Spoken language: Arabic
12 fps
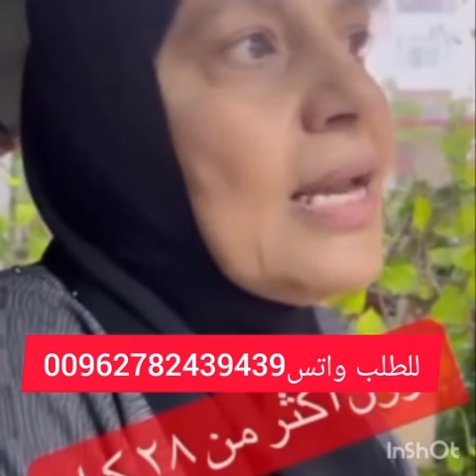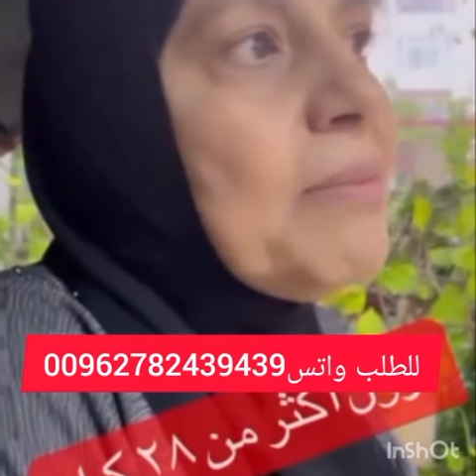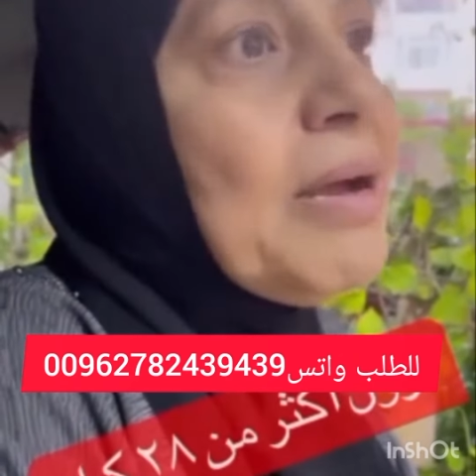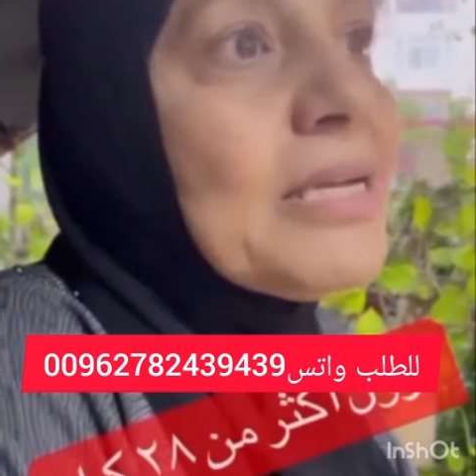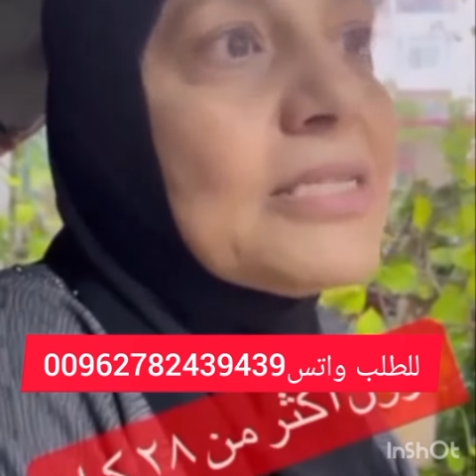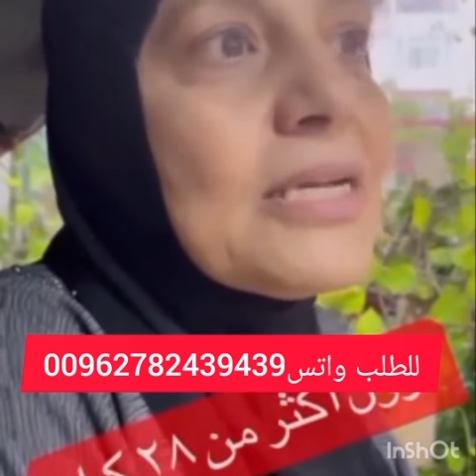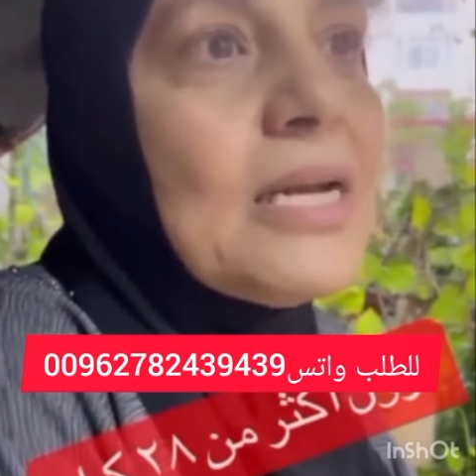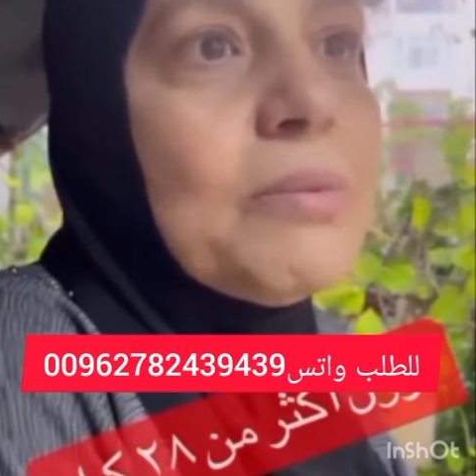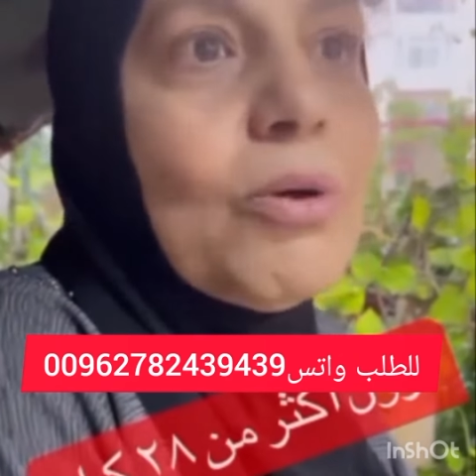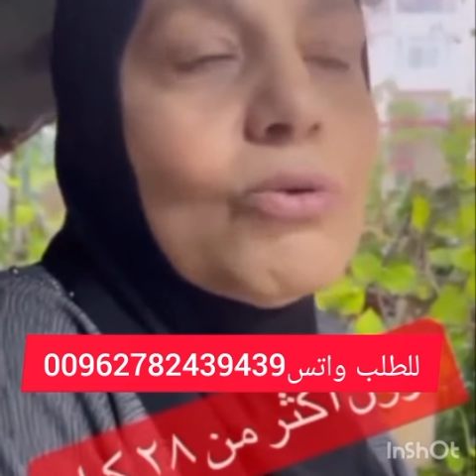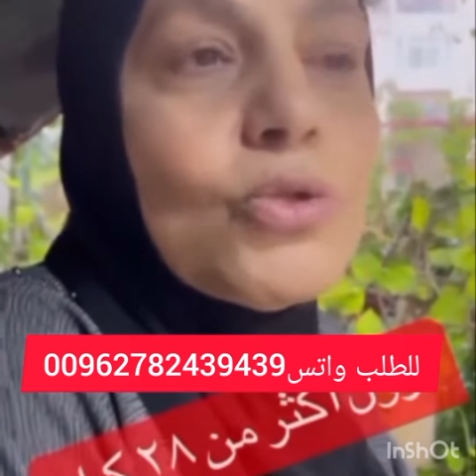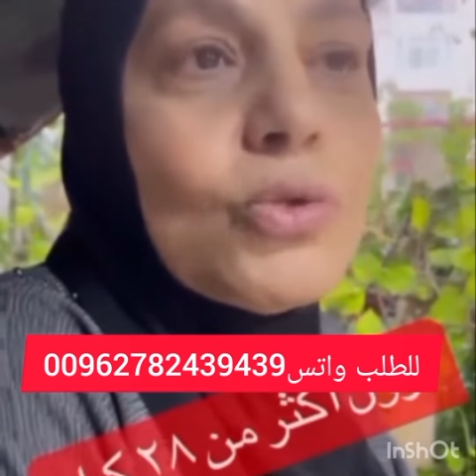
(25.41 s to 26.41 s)
الماتش
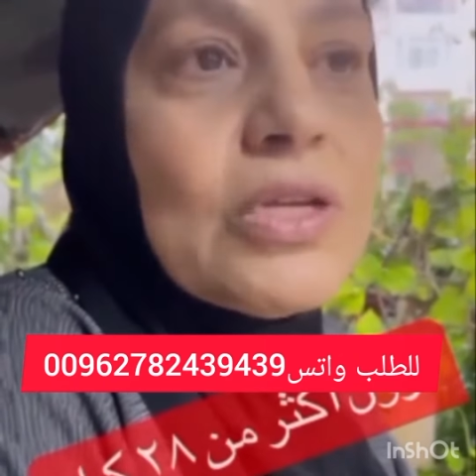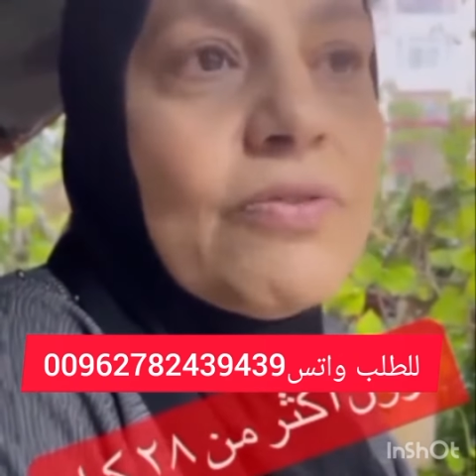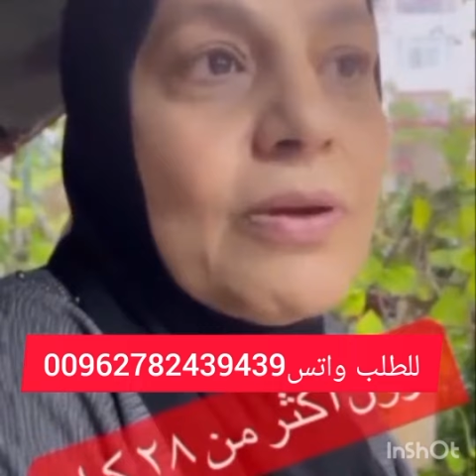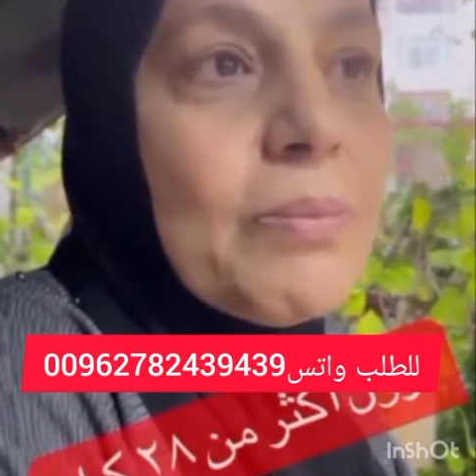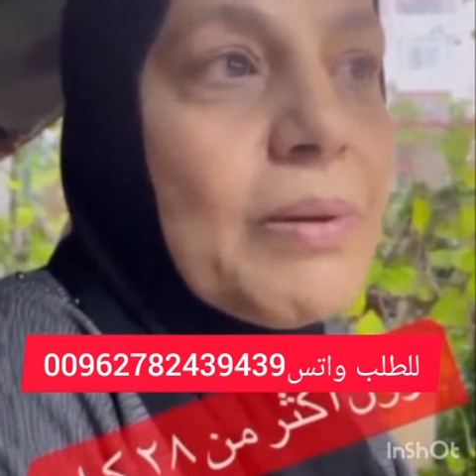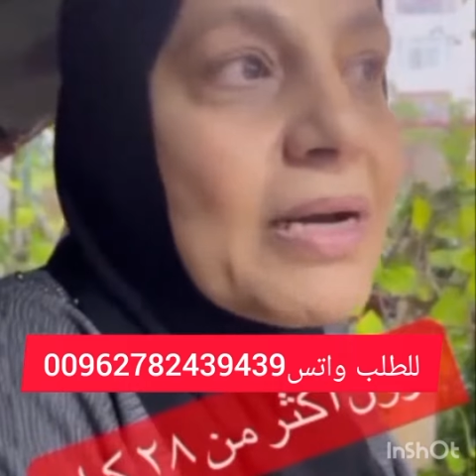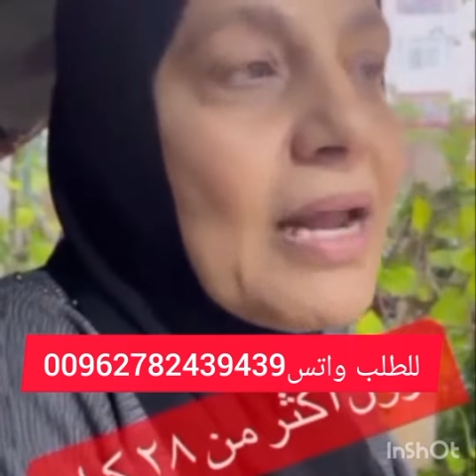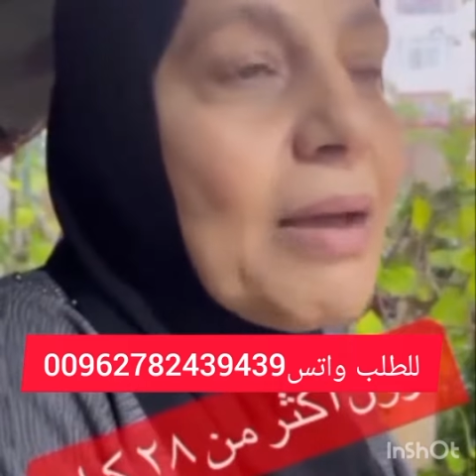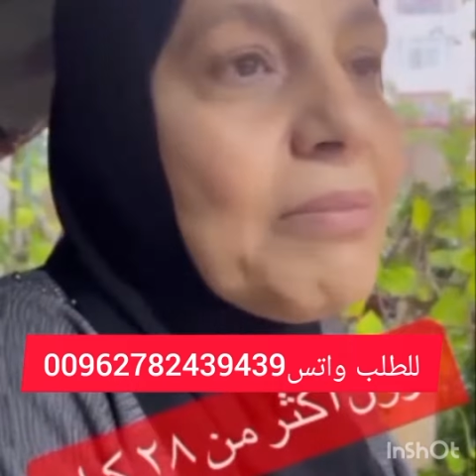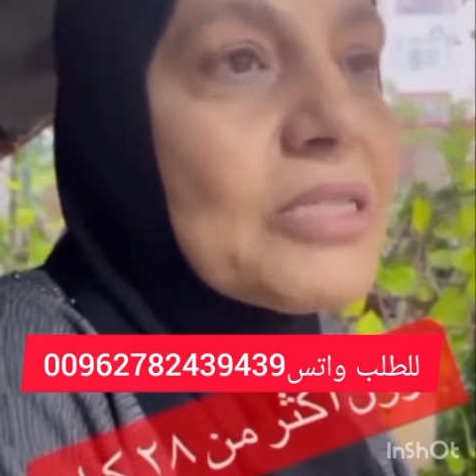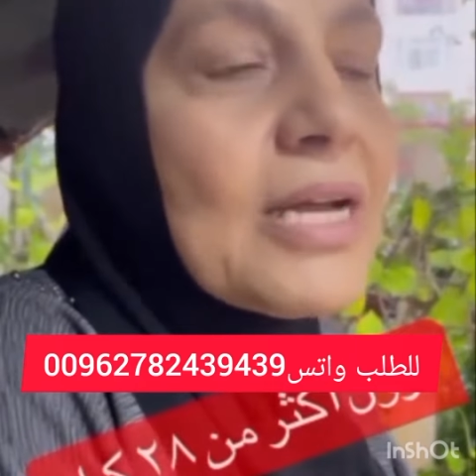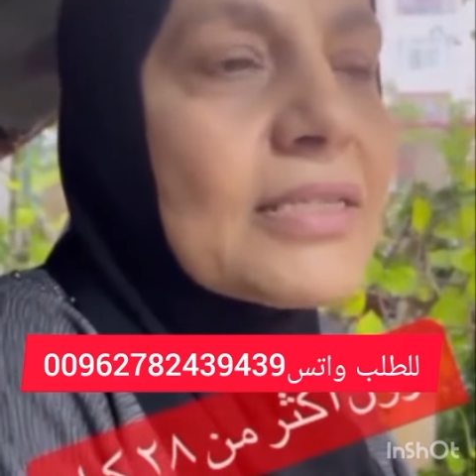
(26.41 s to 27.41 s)
اللي موجوده في
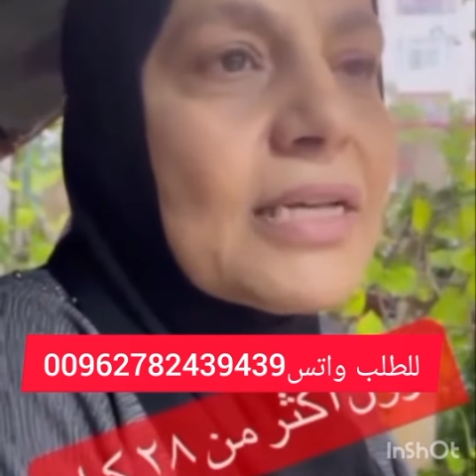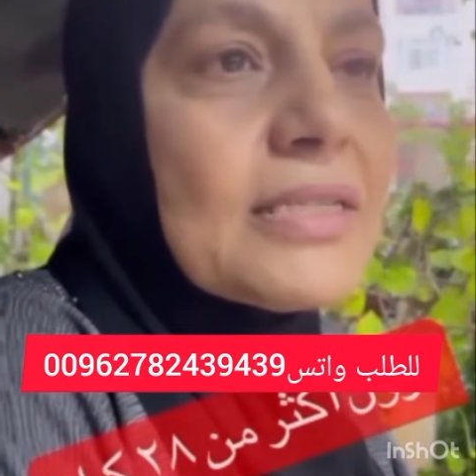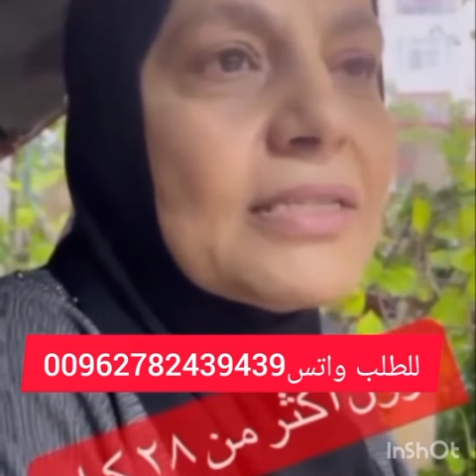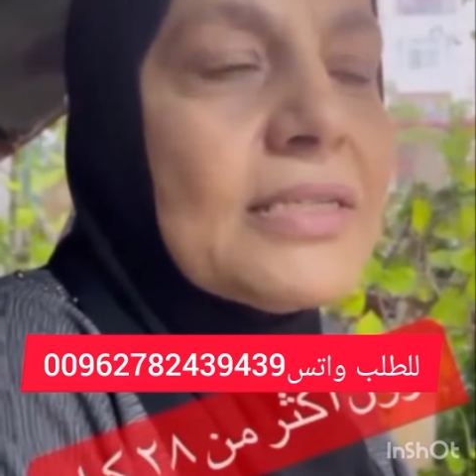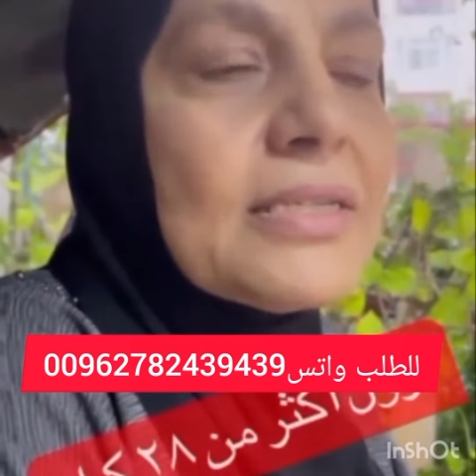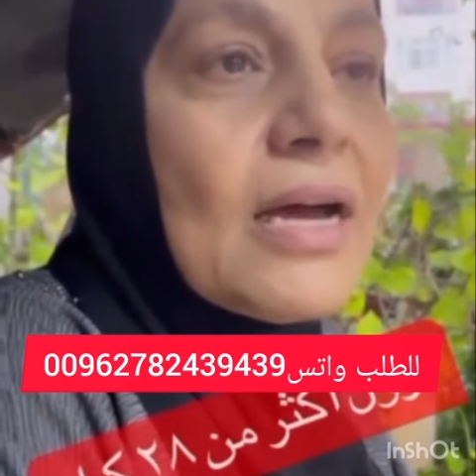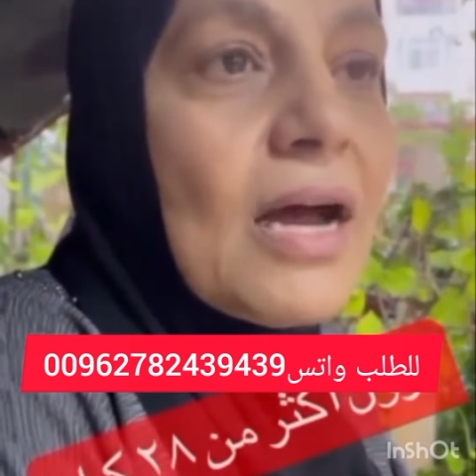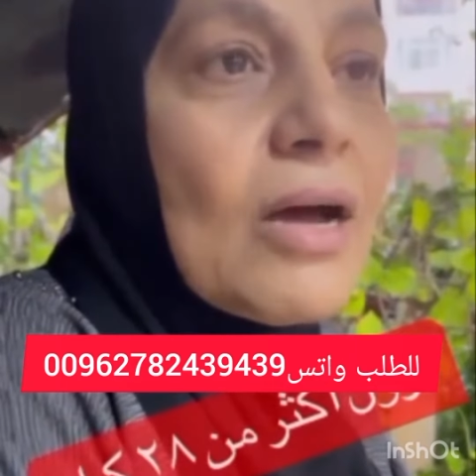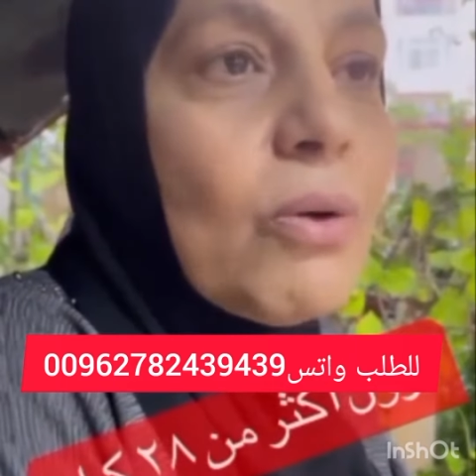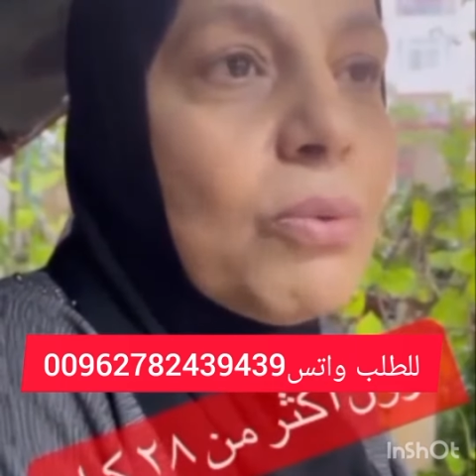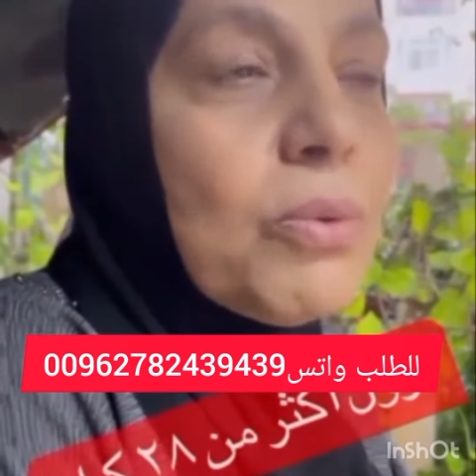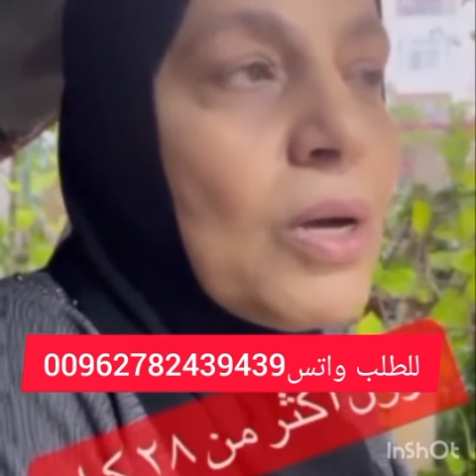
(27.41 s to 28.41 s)
البرنامج اعطتني
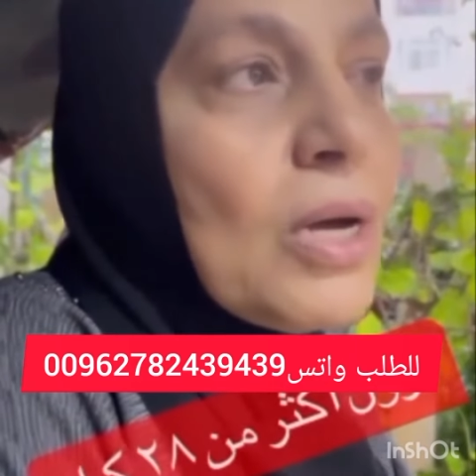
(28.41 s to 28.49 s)
طاقه